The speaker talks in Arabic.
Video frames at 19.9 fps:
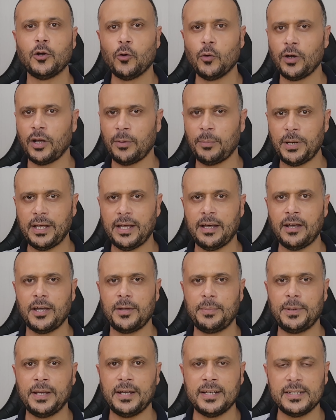ورغم انها
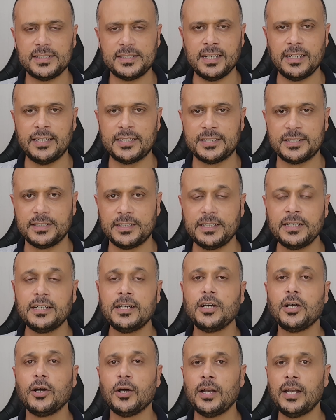اي بي اس ال سي
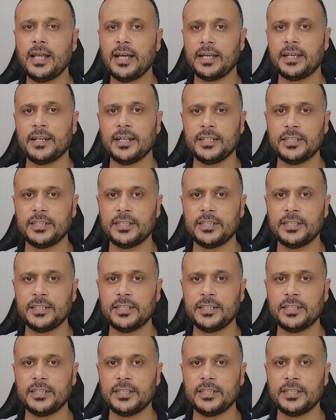دي لكن